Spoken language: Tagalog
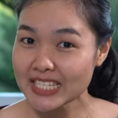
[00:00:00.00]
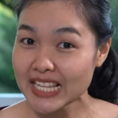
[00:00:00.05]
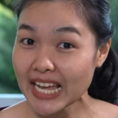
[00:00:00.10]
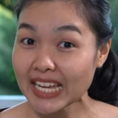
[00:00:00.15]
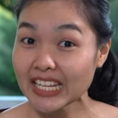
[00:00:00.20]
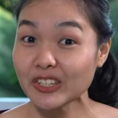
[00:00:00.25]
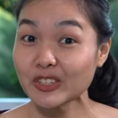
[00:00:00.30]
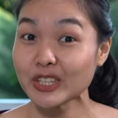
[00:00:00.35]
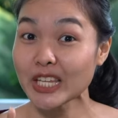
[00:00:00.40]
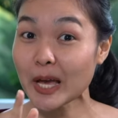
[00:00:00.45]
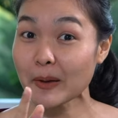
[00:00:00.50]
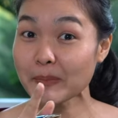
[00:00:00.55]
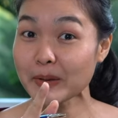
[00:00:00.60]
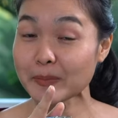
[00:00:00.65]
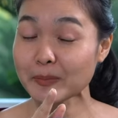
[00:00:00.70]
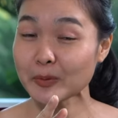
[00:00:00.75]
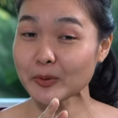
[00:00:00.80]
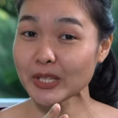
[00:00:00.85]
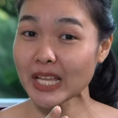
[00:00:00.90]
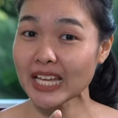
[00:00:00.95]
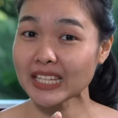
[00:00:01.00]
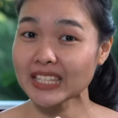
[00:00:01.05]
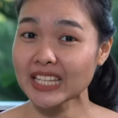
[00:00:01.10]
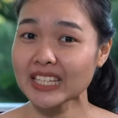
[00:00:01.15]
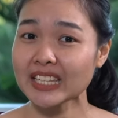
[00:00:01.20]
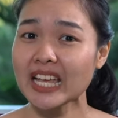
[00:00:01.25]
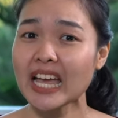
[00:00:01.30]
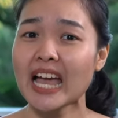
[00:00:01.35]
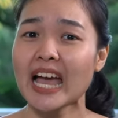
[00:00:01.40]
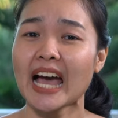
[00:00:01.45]
Dahil yung topic po
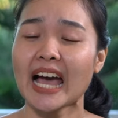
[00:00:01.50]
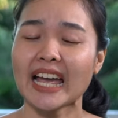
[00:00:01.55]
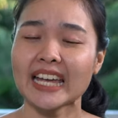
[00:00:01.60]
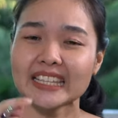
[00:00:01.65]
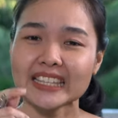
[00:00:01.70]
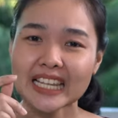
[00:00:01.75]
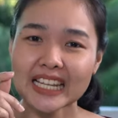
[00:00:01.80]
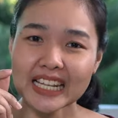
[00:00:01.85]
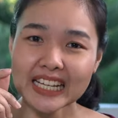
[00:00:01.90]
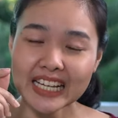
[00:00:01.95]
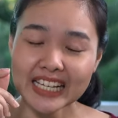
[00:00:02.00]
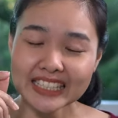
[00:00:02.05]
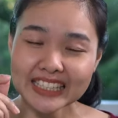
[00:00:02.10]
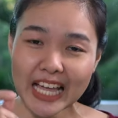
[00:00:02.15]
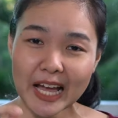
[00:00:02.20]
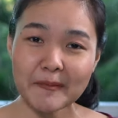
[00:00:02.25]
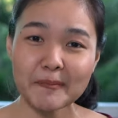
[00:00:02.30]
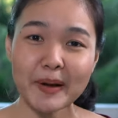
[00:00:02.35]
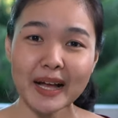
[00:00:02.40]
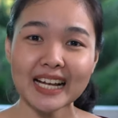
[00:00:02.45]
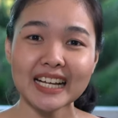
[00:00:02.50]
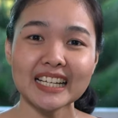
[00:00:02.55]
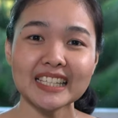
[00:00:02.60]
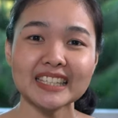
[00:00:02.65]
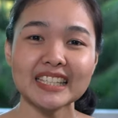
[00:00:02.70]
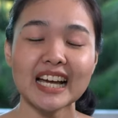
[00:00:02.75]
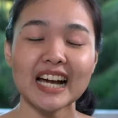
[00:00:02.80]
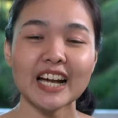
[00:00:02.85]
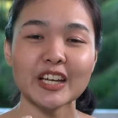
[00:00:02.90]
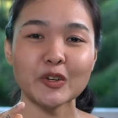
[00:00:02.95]
natin ay talagang
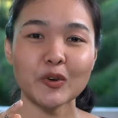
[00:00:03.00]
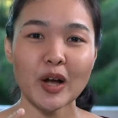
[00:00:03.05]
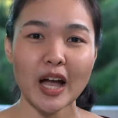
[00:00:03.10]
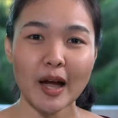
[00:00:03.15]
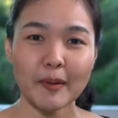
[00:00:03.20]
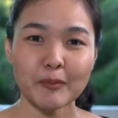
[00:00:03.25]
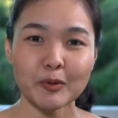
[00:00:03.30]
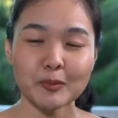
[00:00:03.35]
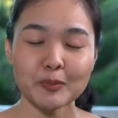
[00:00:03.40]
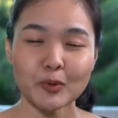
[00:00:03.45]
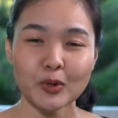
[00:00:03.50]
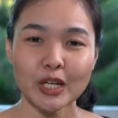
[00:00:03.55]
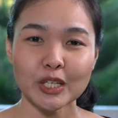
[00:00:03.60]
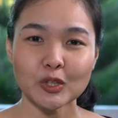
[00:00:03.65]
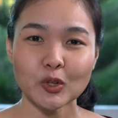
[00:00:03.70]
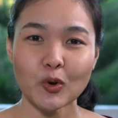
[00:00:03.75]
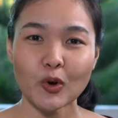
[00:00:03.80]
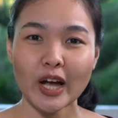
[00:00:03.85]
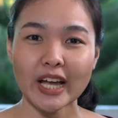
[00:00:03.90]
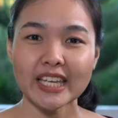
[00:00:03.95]
napakaganda ngayong hapon pong ito.